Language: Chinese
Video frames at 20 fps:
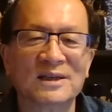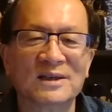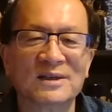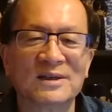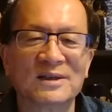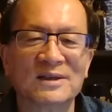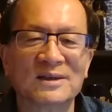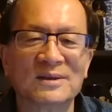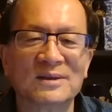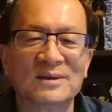
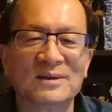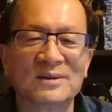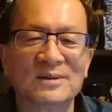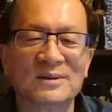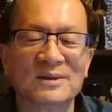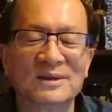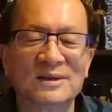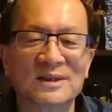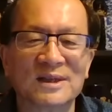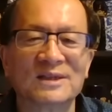
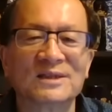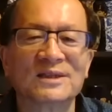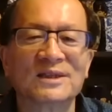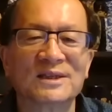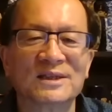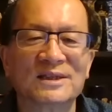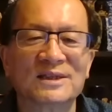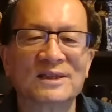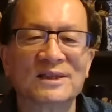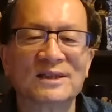到蒋
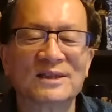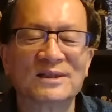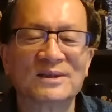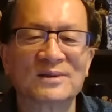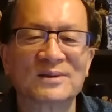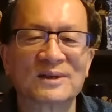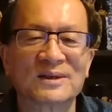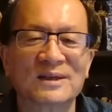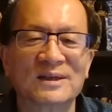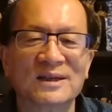介石的
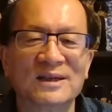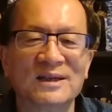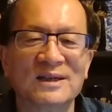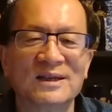时候，